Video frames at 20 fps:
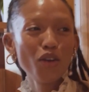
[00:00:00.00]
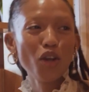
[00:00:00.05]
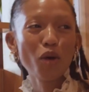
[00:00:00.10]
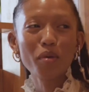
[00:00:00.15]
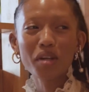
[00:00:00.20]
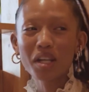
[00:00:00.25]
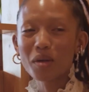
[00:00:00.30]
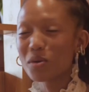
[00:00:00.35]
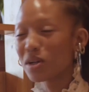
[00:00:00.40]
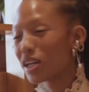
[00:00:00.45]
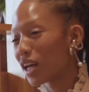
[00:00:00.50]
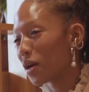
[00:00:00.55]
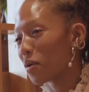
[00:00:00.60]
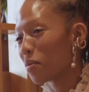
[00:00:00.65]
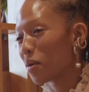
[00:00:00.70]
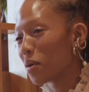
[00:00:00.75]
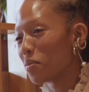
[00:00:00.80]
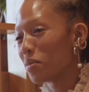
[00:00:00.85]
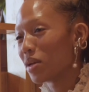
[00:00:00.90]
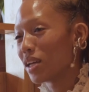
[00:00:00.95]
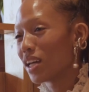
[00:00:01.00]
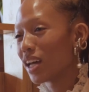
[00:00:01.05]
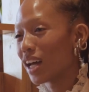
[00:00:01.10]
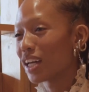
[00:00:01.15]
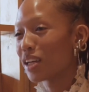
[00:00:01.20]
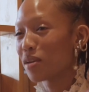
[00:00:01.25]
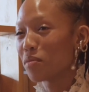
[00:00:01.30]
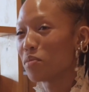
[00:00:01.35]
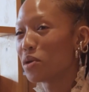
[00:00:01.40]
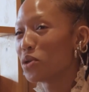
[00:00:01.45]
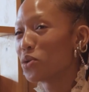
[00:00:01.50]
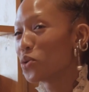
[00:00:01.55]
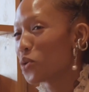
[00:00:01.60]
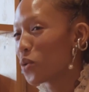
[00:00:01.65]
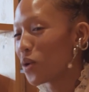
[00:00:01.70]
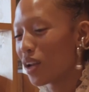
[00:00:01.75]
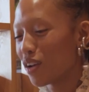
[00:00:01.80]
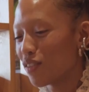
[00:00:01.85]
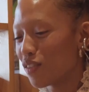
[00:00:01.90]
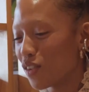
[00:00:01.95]
nobody would care about me I can be
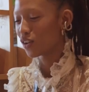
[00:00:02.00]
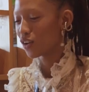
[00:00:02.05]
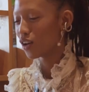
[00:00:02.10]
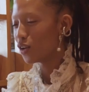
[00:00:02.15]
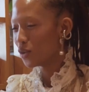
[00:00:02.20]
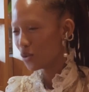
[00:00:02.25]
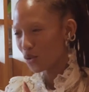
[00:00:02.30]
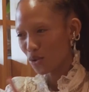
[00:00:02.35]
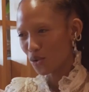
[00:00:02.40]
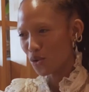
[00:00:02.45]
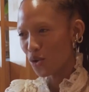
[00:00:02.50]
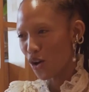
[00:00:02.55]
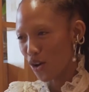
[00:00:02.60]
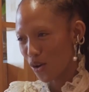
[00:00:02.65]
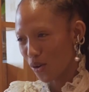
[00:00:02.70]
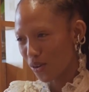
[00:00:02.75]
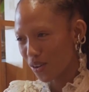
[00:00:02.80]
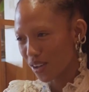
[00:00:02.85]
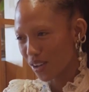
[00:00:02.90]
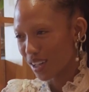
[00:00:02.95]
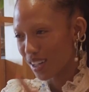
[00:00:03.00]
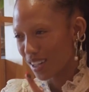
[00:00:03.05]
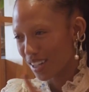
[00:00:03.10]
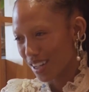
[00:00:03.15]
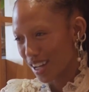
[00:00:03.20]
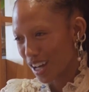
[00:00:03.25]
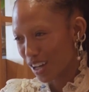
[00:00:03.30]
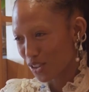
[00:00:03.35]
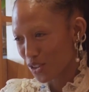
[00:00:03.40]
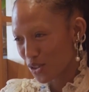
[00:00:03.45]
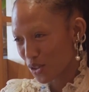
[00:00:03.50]
whatever no not